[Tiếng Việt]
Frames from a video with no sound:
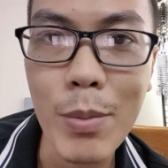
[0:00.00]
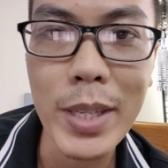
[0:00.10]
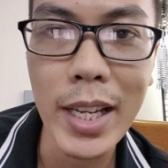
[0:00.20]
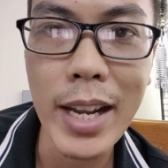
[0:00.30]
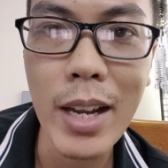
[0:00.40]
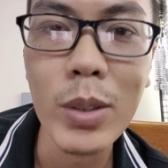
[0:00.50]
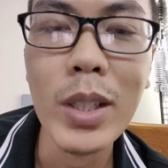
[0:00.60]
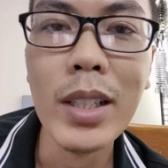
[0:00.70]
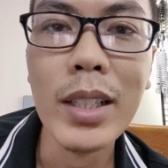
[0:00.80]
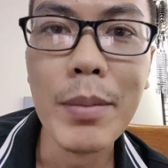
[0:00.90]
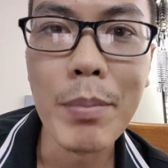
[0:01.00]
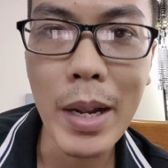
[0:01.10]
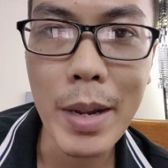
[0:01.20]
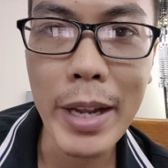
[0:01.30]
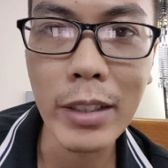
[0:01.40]
sạc nào
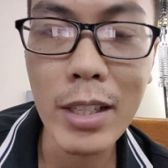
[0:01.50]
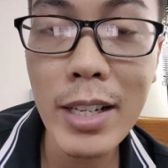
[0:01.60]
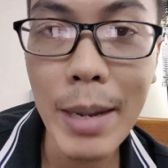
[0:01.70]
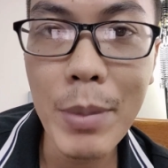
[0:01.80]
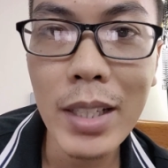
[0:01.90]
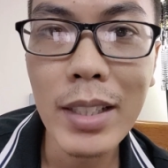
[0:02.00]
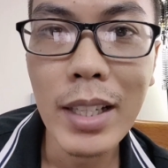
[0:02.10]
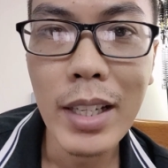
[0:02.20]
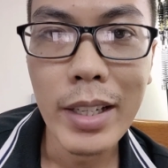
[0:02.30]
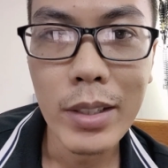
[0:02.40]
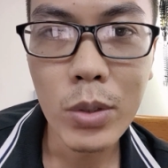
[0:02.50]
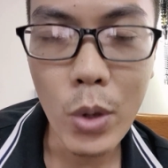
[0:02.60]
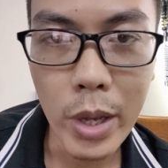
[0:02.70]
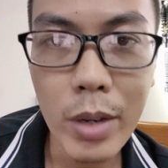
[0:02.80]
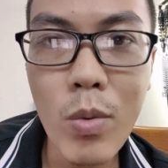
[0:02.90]
mà các bạn tính gắm á,
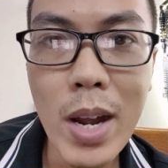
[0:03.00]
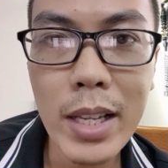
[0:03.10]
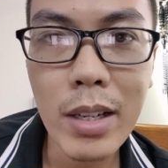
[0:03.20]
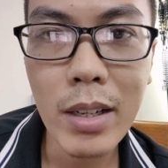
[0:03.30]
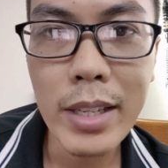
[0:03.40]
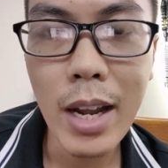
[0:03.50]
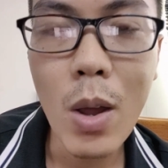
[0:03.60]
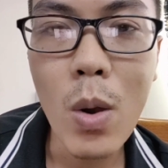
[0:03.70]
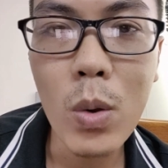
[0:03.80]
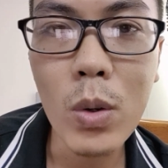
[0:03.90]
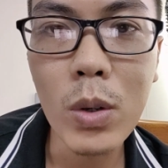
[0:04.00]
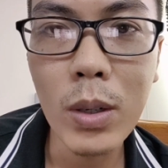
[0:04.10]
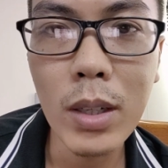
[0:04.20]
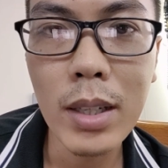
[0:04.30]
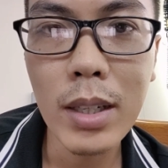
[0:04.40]
chuyển qua cho Zalo
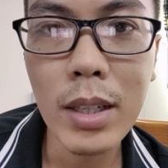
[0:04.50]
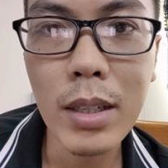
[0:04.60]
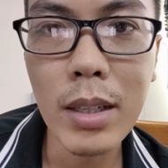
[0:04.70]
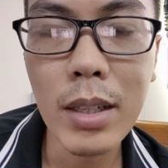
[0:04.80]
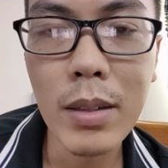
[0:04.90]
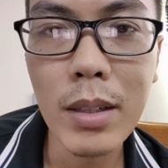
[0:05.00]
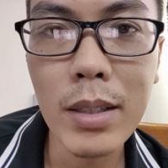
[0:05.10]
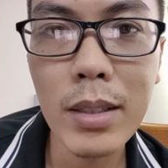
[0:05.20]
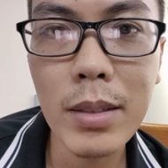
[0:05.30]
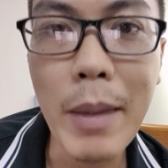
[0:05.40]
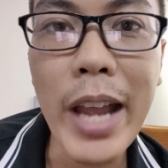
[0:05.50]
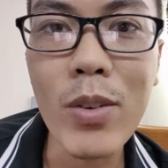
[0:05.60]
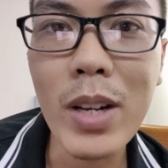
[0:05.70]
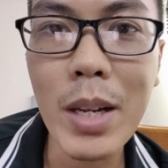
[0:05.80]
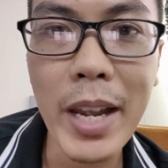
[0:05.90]
của uh,
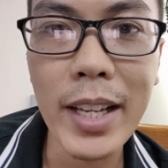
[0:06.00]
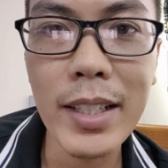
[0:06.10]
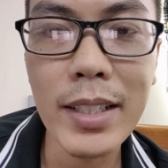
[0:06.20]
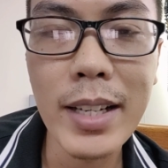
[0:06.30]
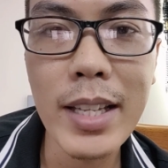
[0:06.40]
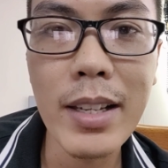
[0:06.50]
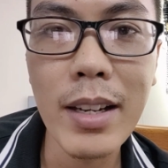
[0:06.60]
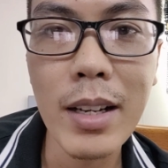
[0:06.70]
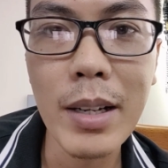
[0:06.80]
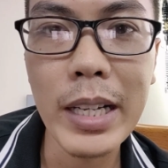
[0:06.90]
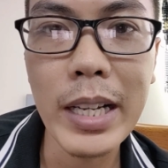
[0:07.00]
bạn của các bạn á, để cho